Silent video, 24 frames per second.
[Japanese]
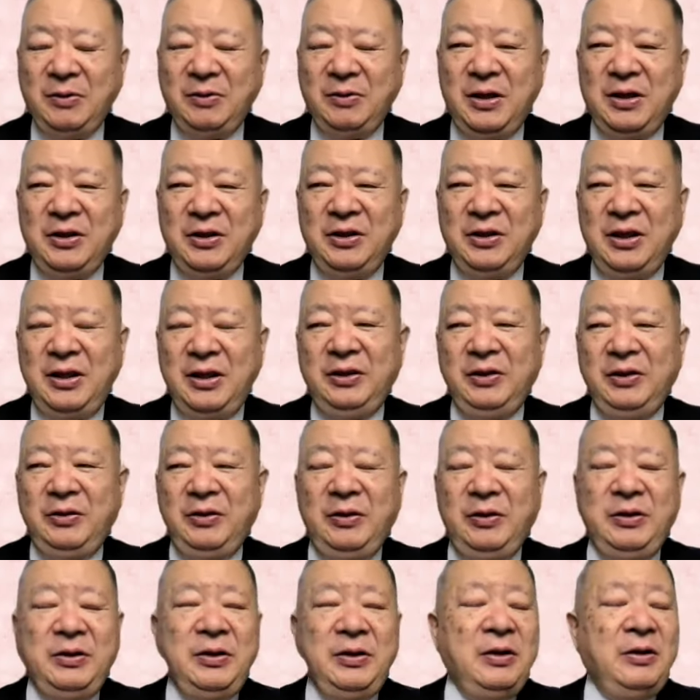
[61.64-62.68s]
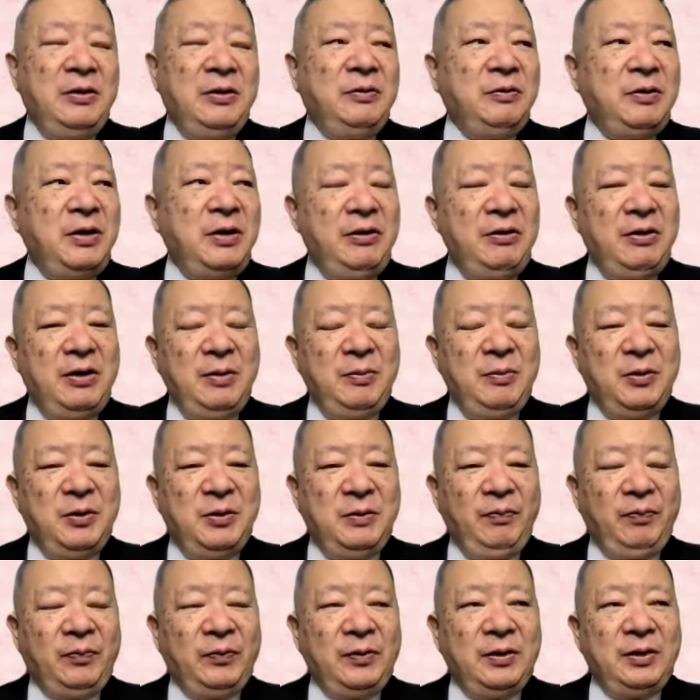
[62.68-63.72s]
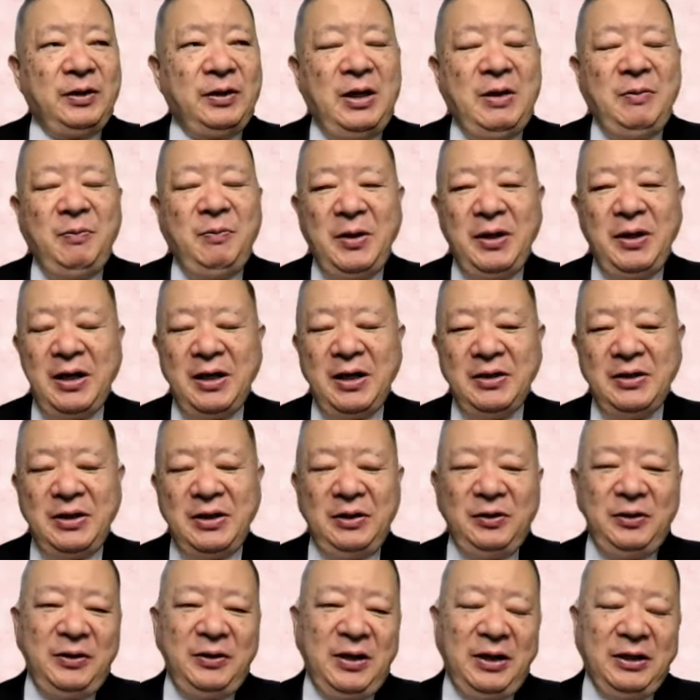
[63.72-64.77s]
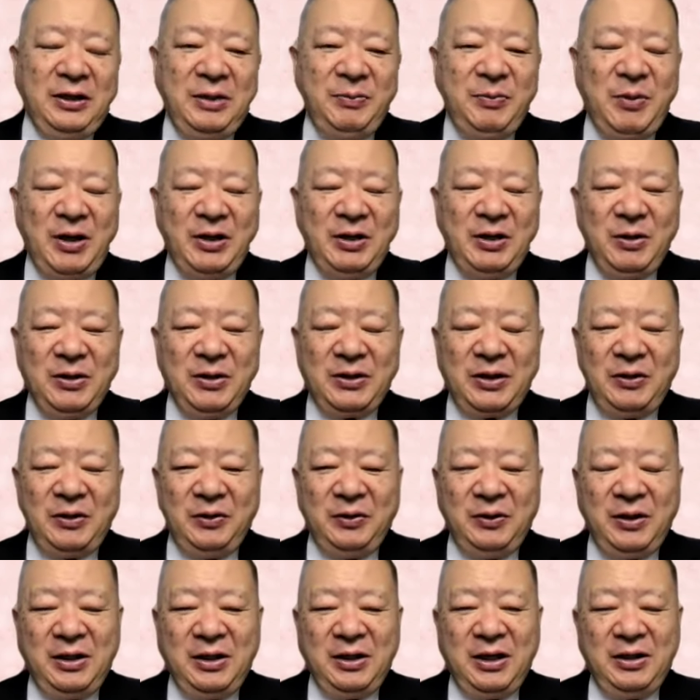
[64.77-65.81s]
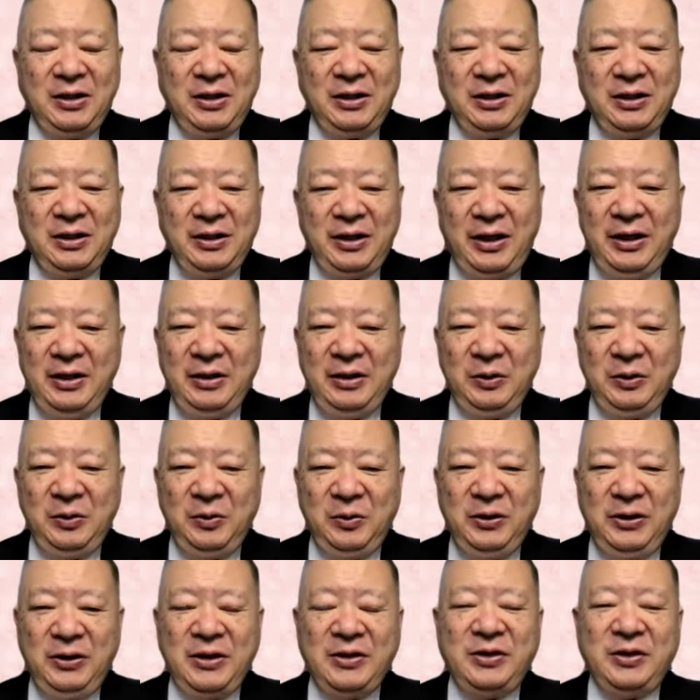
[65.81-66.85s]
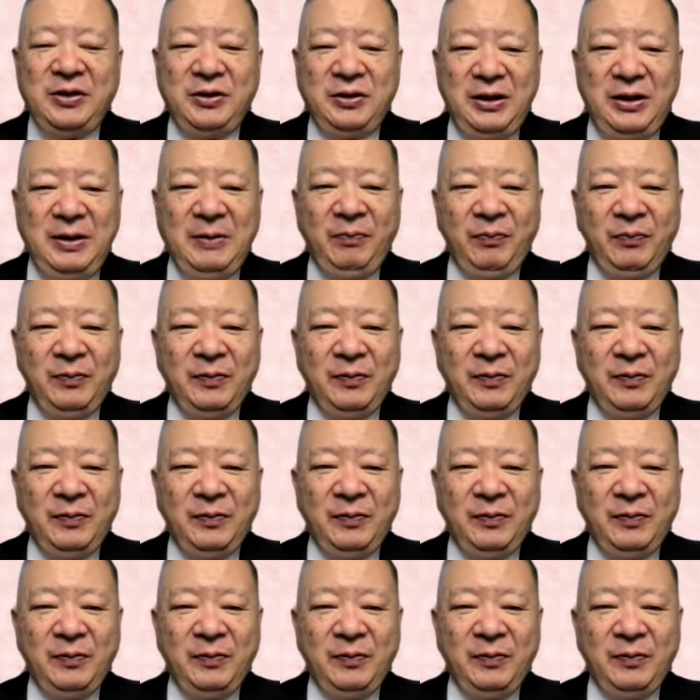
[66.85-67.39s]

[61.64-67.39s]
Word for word: 倉時代っていうのは、はい、我々も源平合戦というのは頭ありますけど、なかなかね、縁遠いですよね。